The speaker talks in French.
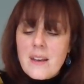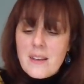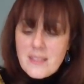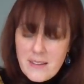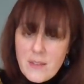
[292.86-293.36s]

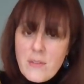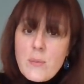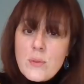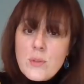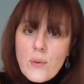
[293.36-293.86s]
Ça a été fait
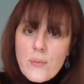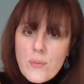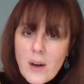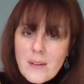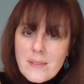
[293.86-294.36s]
plusieurs
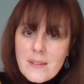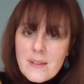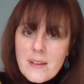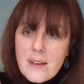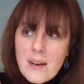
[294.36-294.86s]
fois.
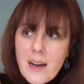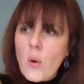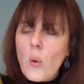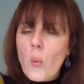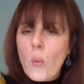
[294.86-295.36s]

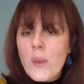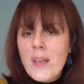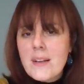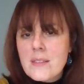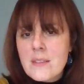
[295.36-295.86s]
Alors oui,
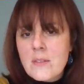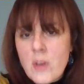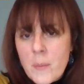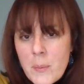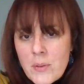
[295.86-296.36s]
elle
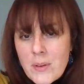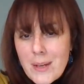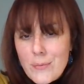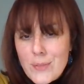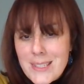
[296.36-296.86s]
s'endormait pendant
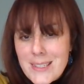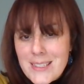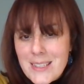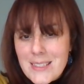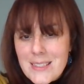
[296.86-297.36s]
qu'elle faisait
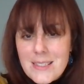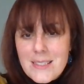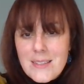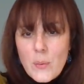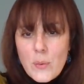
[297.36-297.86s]

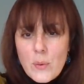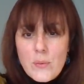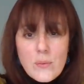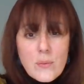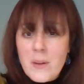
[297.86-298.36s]
l'exercice,
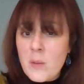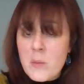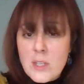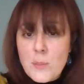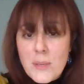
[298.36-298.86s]
mais le
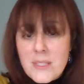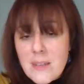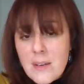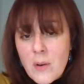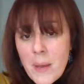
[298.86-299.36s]
message
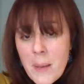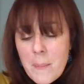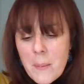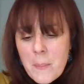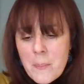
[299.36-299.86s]
passait quand même.